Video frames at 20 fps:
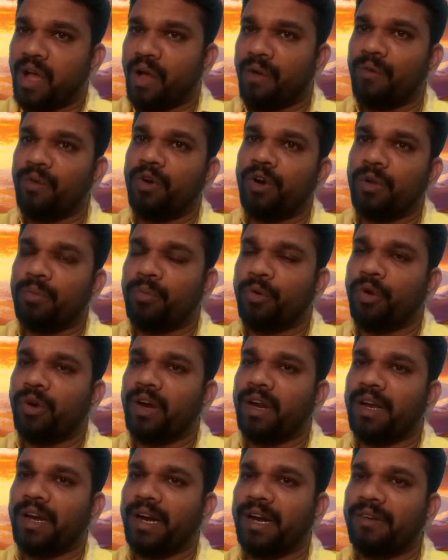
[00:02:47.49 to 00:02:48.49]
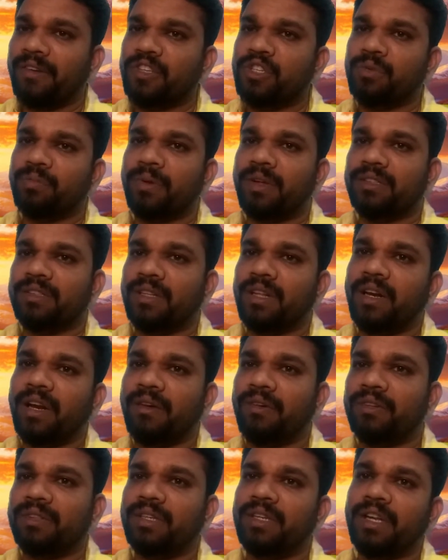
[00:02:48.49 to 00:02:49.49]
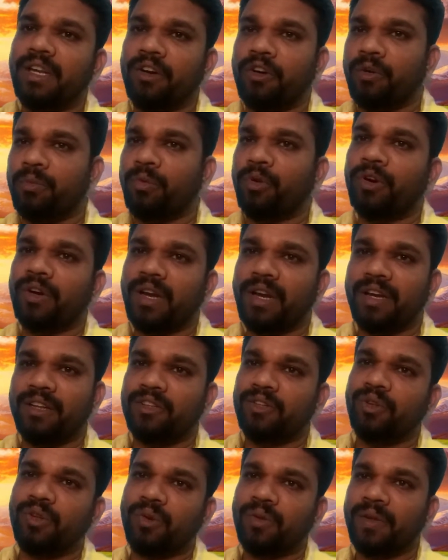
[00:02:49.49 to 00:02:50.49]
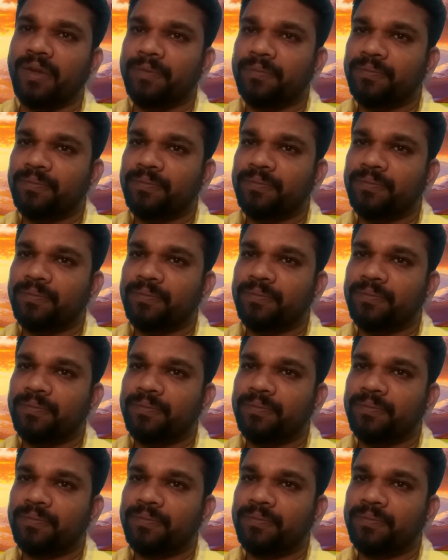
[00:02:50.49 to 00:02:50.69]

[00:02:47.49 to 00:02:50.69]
அவரோட பொருளை எடை வச்சு பார்த்து தான் நான் வந்துட்டு என்னோடய பொருட்களை எடுத்துகிட்டு வருவேன்